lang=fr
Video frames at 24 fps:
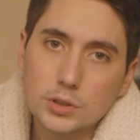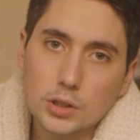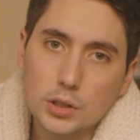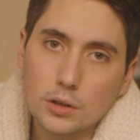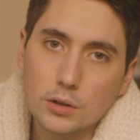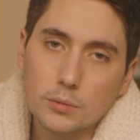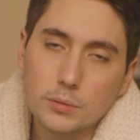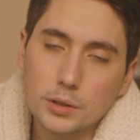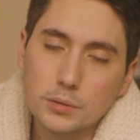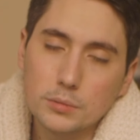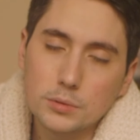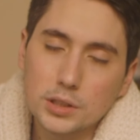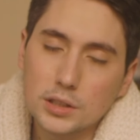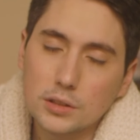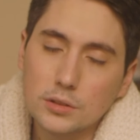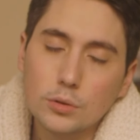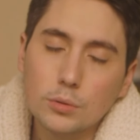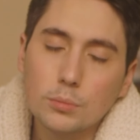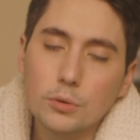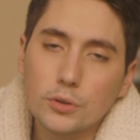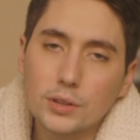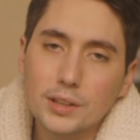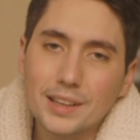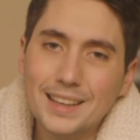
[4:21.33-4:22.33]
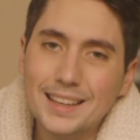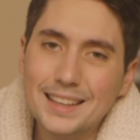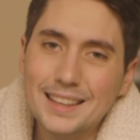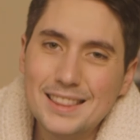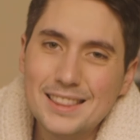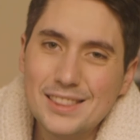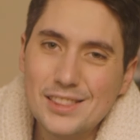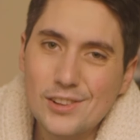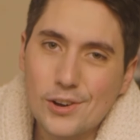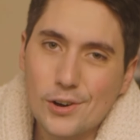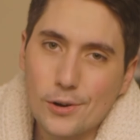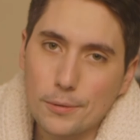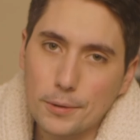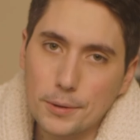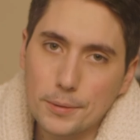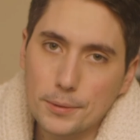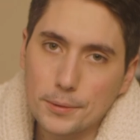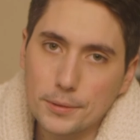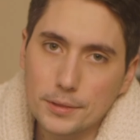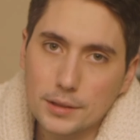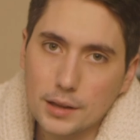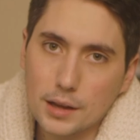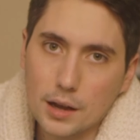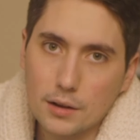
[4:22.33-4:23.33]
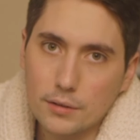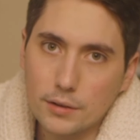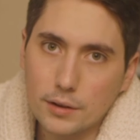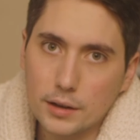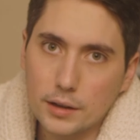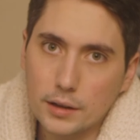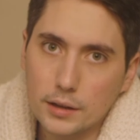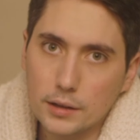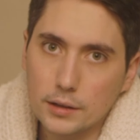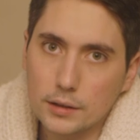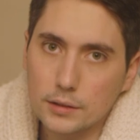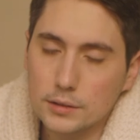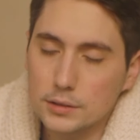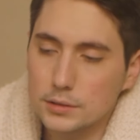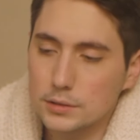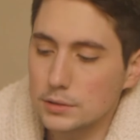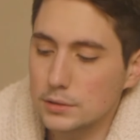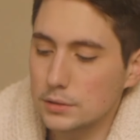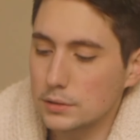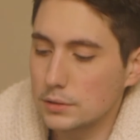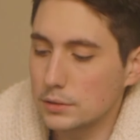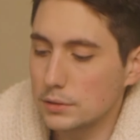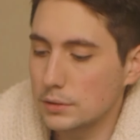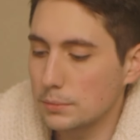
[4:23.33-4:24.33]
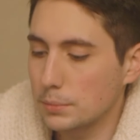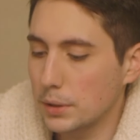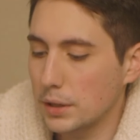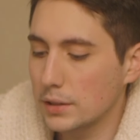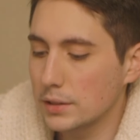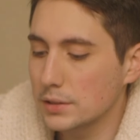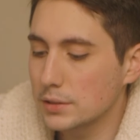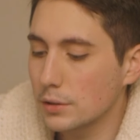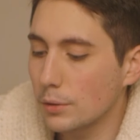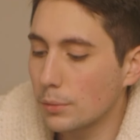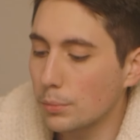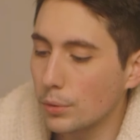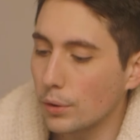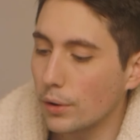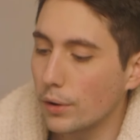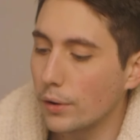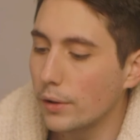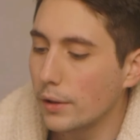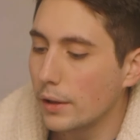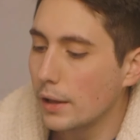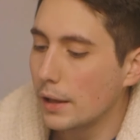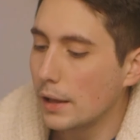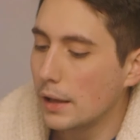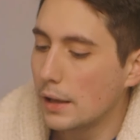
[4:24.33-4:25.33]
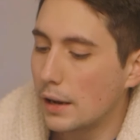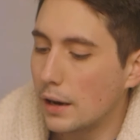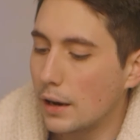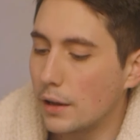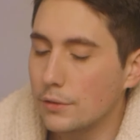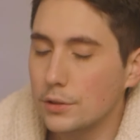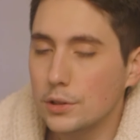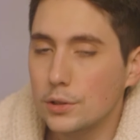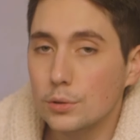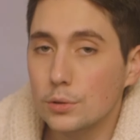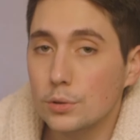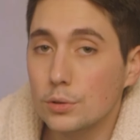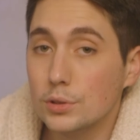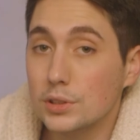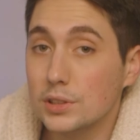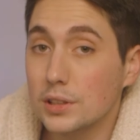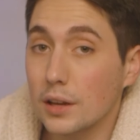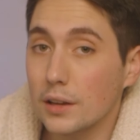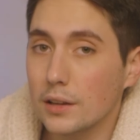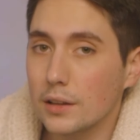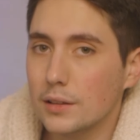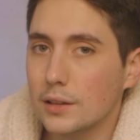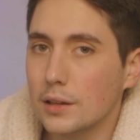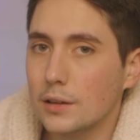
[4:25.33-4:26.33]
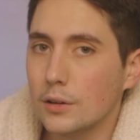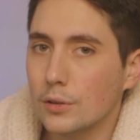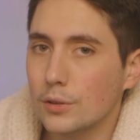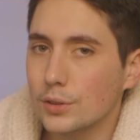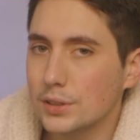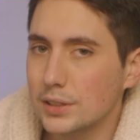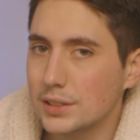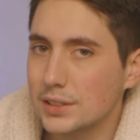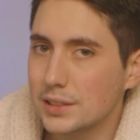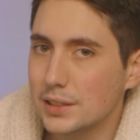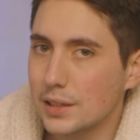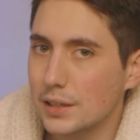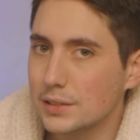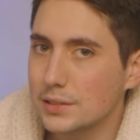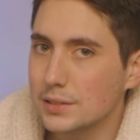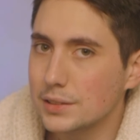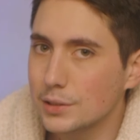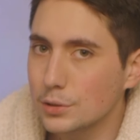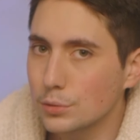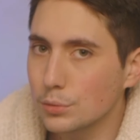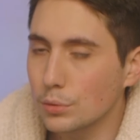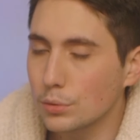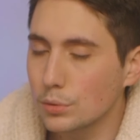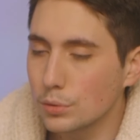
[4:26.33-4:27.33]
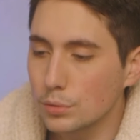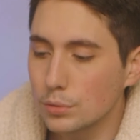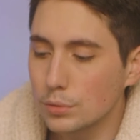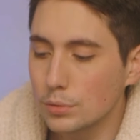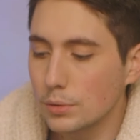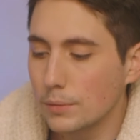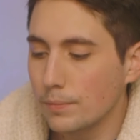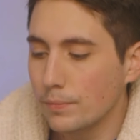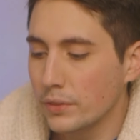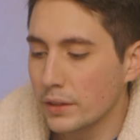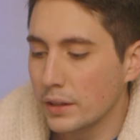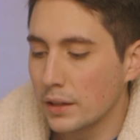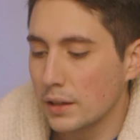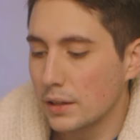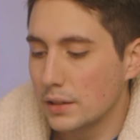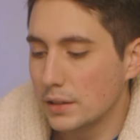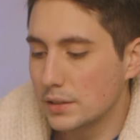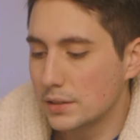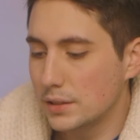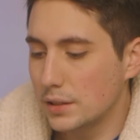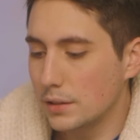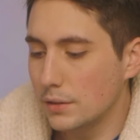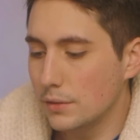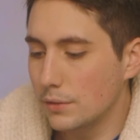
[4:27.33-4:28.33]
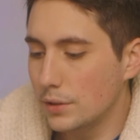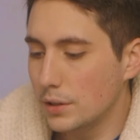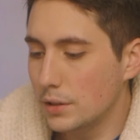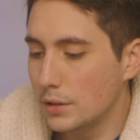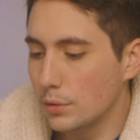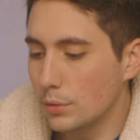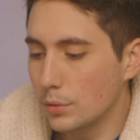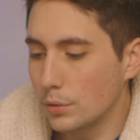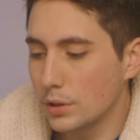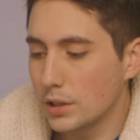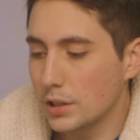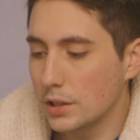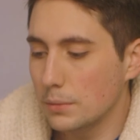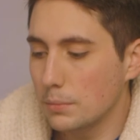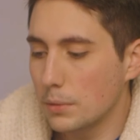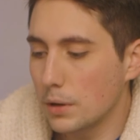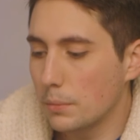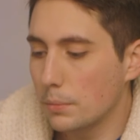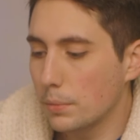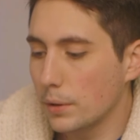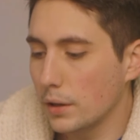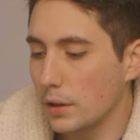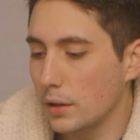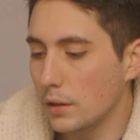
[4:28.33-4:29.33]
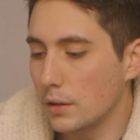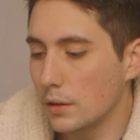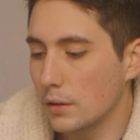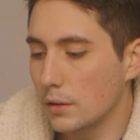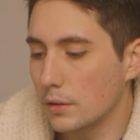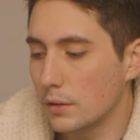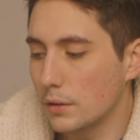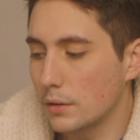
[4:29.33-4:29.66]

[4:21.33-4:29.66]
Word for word: quand même, qui demandent énormément de travail. Hein. Par exemple, la vidéo de Stargate Atlantis, la saison 2, c'est une vidéo qui m'a pris